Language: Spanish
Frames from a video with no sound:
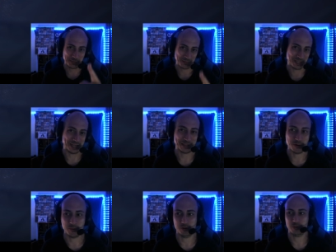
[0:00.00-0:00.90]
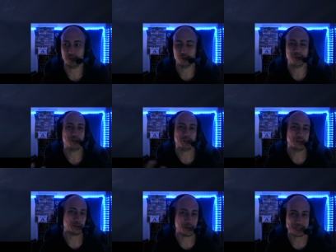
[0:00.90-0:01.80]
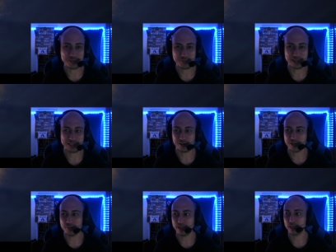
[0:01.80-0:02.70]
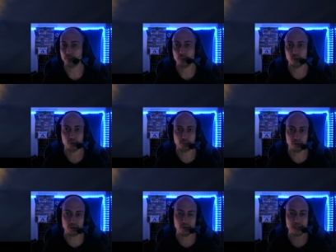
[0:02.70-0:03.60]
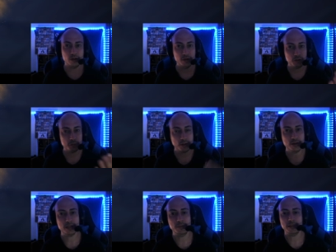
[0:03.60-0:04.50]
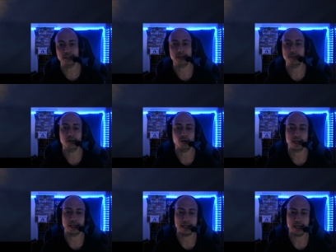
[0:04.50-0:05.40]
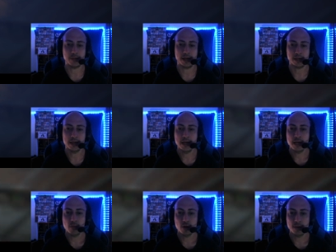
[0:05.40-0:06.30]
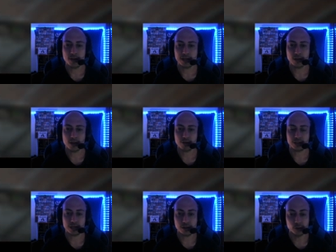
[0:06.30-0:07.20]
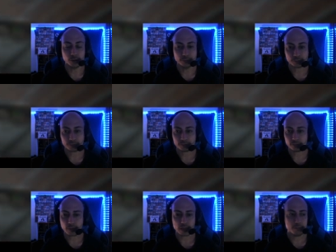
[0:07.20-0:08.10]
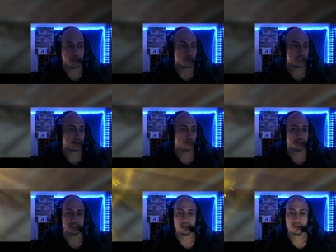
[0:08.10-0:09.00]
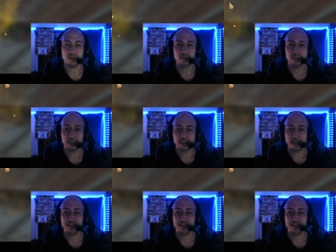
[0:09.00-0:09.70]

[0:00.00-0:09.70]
diréis, no, pero seguro que no tienes todas las épicas y todas las míticas. Por supuesto que no, y eso es precisamente también de lo que quería hablar. Bueno, una vez alcanzado este rango, vamos a echar un vistazo, eh, y